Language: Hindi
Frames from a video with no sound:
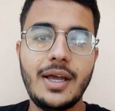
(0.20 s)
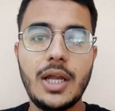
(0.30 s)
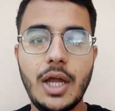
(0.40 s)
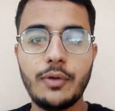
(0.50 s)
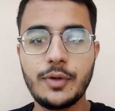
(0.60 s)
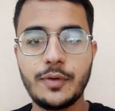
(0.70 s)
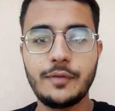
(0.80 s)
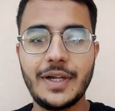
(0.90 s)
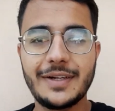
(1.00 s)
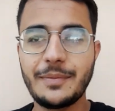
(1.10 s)
हेलो एवरीवन
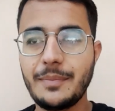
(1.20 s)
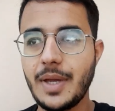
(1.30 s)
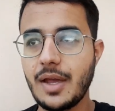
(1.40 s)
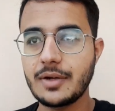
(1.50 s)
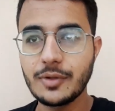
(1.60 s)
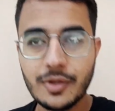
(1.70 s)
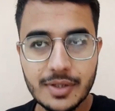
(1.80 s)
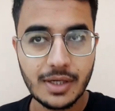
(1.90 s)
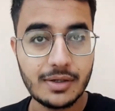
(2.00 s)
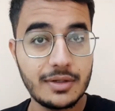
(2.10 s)
वेलकम बैक टू द
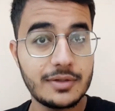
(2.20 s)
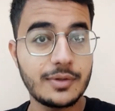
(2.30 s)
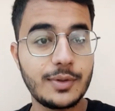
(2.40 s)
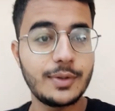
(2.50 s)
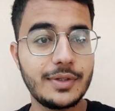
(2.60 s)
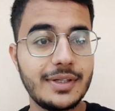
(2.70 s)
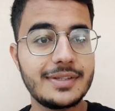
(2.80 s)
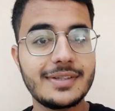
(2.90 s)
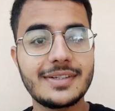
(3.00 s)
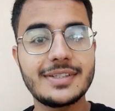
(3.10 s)
चैनल सो
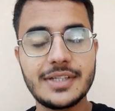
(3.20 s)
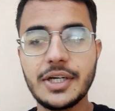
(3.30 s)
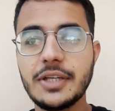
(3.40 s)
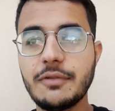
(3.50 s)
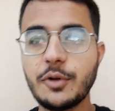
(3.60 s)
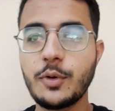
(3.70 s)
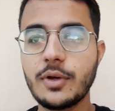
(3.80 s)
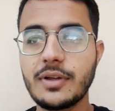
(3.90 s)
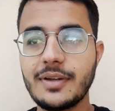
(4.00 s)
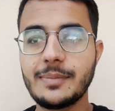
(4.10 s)
दिस इज़ अ स्टडी
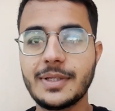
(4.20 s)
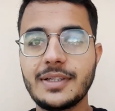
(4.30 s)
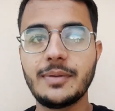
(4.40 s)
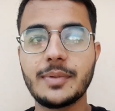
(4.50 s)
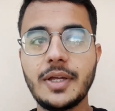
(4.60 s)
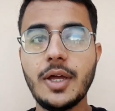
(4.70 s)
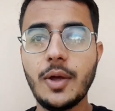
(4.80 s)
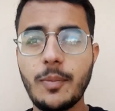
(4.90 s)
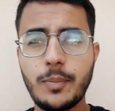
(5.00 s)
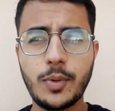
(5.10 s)
ब्लॉग मतलब
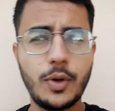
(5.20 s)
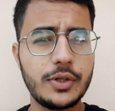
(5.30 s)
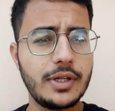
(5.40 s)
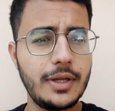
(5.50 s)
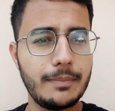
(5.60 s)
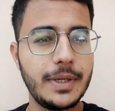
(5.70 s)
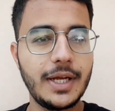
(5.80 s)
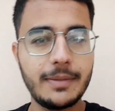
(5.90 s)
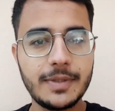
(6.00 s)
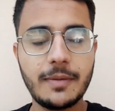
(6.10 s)
बहुत लंबे
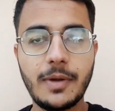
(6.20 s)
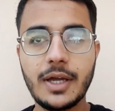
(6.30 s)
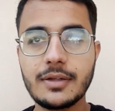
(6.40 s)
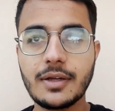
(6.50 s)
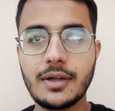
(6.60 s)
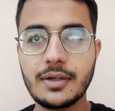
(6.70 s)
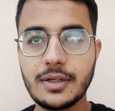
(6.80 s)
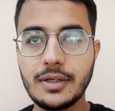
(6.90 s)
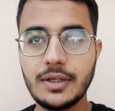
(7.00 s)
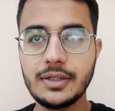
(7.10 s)
टाइम के बाद
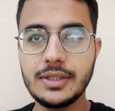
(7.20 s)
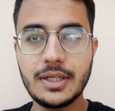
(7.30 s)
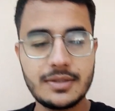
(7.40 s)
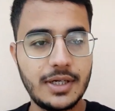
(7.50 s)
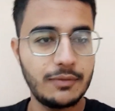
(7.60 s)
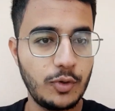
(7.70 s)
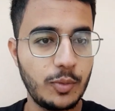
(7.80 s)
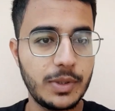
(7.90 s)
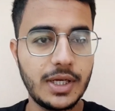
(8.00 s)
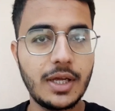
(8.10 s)
ये स्टडी
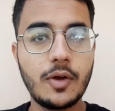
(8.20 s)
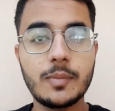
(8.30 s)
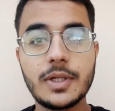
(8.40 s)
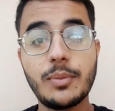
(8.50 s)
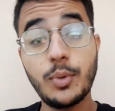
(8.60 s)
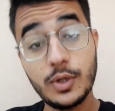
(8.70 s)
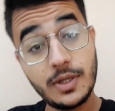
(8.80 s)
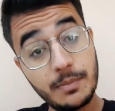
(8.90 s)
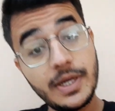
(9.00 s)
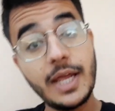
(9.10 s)
ब्लॉग बनेगा और मतलब बहुत
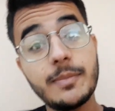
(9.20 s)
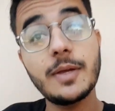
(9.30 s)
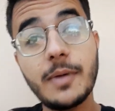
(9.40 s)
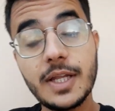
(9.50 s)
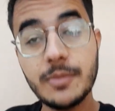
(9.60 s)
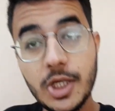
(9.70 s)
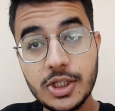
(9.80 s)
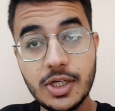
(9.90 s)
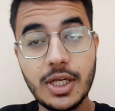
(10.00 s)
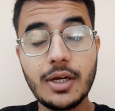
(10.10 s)
लंबे टाइम के बाद मैं
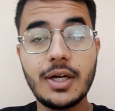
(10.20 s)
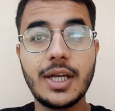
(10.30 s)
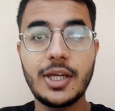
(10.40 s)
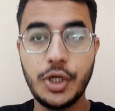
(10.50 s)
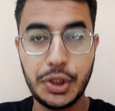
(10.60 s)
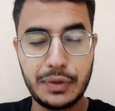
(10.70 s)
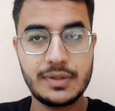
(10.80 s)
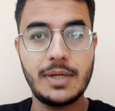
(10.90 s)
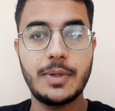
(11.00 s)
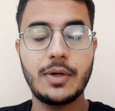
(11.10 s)
इतने घंटे
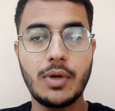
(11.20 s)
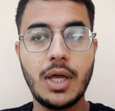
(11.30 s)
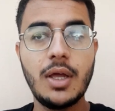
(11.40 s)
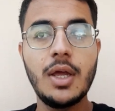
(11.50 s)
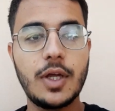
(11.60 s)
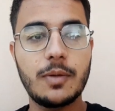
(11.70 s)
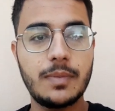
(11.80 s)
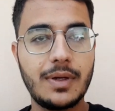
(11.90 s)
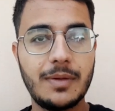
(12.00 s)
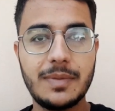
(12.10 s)
कंटिन्यूसली पढ़ूंगा
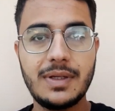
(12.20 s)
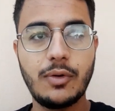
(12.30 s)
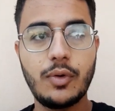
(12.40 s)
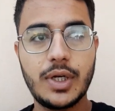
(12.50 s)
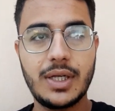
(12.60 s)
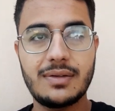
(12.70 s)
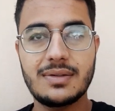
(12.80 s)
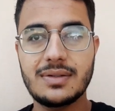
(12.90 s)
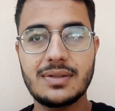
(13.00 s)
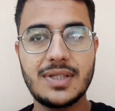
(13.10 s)
लगभग अभी हो रहे हैं
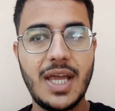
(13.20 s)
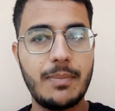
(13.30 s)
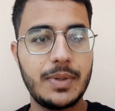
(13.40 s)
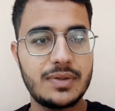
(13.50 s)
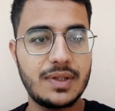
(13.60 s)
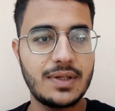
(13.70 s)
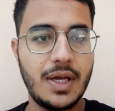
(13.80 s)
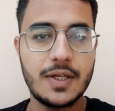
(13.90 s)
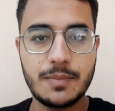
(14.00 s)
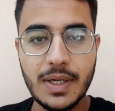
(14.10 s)
छः पच्चीस के
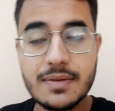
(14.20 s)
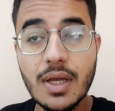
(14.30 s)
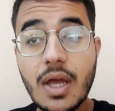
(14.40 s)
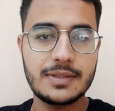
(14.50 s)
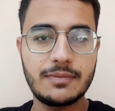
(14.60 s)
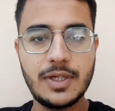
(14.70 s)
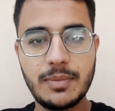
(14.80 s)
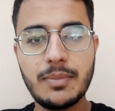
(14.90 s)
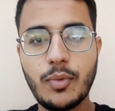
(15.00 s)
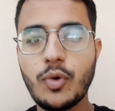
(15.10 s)
आसपास विल
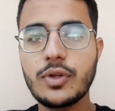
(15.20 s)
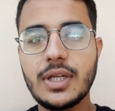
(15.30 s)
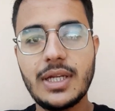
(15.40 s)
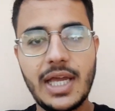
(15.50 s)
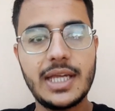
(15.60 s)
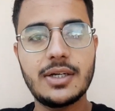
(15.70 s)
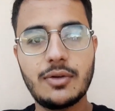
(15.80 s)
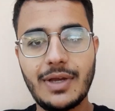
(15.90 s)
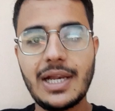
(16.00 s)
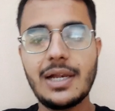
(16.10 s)
बी मोर देन लाइक
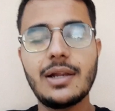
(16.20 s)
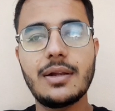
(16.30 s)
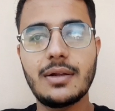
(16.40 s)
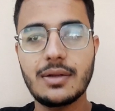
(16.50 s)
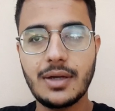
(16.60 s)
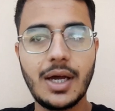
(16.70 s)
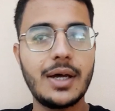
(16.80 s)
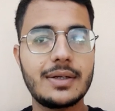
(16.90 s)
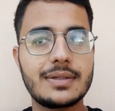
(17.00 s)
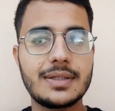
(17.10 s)
ट्वेल्व
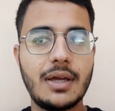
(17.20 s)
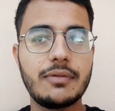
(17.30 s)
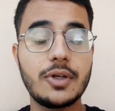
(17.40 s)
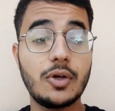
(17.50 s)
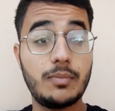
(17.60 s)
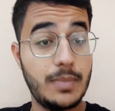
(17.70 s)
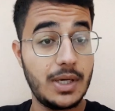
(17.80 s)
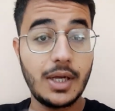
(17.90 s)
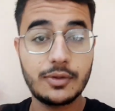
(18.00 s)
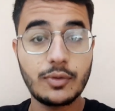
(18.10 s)
आवर्स या फिर
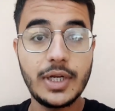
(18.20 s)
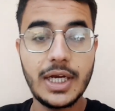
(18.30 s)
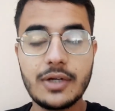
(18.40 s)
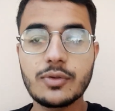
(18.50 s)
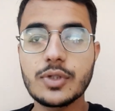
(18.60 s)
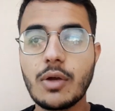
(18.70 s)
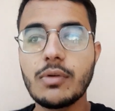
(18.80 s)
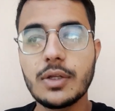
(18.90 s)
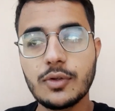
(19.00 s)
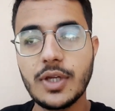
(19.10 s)
मैं रात को लेट सो
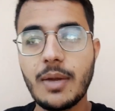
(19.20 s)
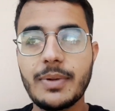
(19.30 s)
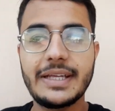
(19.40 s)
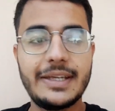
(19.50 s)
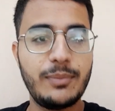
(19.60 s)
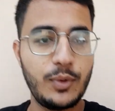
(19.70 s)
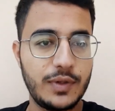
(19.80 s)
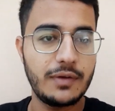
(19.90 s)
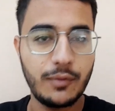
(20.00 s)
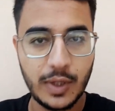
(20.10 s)
जाऊँगा तो क्या पता ये मोर
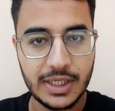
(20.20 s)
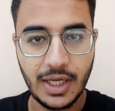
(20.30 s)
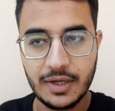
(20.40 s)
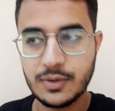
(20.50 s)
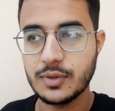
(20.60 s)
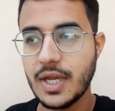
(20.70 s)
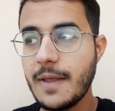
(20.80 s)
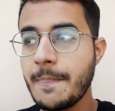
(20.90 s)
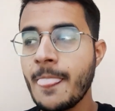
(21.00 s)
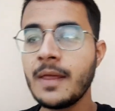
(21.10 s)
देन फोर्टीन आवर्स हो
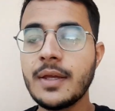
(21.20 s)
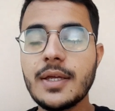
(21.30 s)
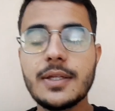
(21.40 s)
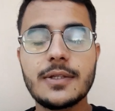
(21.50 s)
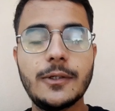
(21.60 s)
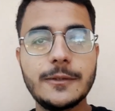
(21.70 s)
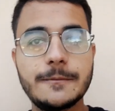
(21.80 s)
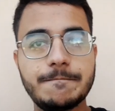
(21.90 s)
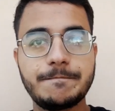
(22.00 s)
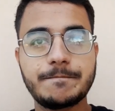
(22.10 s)
जाए तो
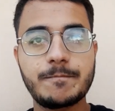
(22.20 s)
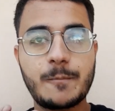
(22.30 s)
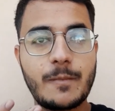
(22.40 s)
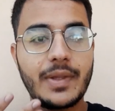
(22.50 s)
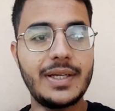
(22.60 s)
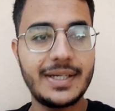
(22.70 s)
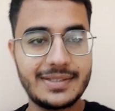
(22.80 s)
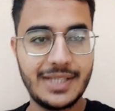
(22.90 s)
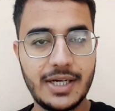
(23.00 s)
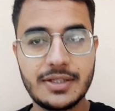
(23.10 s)

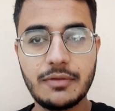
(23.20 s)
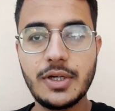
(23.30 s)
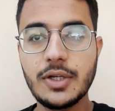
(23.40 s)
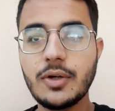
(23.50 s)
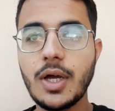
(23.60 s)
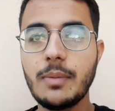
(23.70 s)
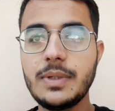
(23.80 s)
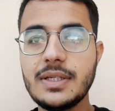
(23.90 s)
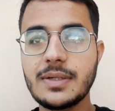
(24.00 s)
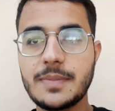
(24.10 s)
लेट्स स्टार्ट द वीडियो
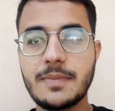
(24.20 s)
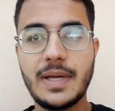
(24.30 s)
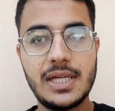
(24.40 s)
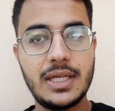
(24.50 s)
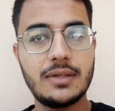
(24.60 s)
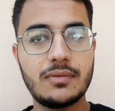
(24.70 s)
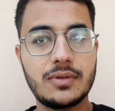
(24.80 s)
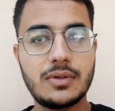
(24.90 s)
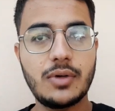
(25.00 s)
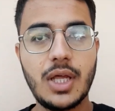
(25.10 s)
अभी सबसे पहले
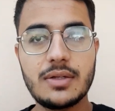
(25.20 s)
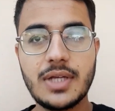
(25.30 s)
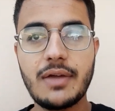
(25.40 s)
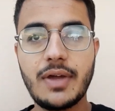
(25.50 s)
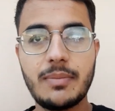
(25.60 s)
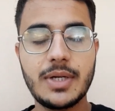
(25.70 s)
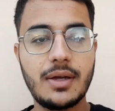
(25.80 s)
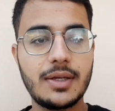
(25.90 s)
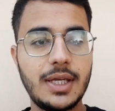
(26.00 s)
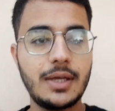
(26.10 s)
थोड़ा चाय वाय
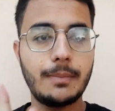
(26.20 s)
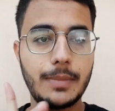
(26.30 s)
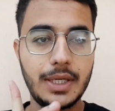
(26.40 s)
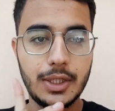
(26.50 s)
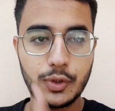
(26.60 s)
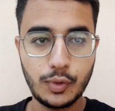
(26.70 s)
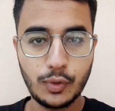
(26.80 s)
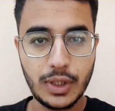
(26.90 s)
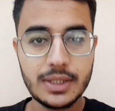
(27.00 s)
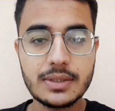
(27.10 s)
बना के हम बनाएंगे टू
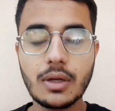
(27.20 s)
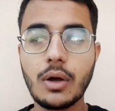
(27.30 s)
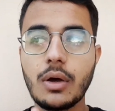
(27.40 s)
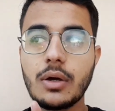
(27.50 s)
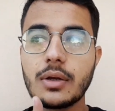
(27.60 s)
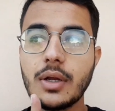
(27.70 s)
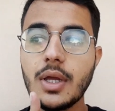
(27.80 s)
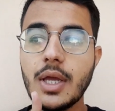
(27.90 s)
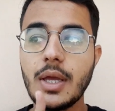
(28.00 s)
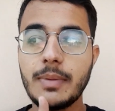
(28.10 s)
डू लिस्ट और
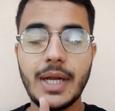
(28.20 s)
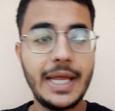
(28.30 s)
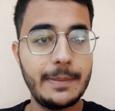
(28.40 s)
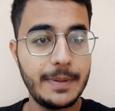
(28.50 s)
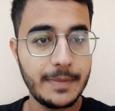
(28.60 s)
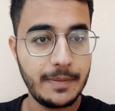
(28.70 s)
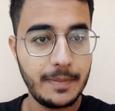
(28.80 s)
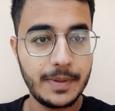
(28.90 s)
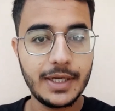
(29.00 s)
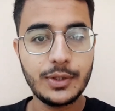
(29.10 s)
मेरा एल का
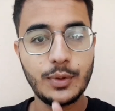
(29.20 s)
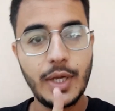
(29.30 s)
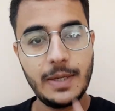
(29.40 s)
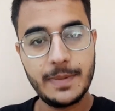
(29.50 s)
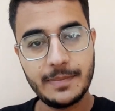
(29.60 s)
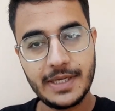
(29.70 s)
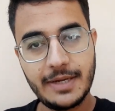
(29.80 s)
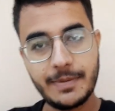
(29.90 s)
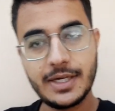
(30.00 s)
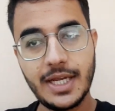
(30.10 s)
पेपर है तो एल के
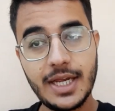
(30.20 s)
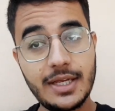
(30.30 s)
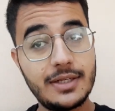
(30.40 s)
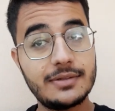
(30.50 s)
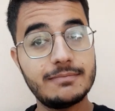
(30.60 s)
लिए पढ़ना है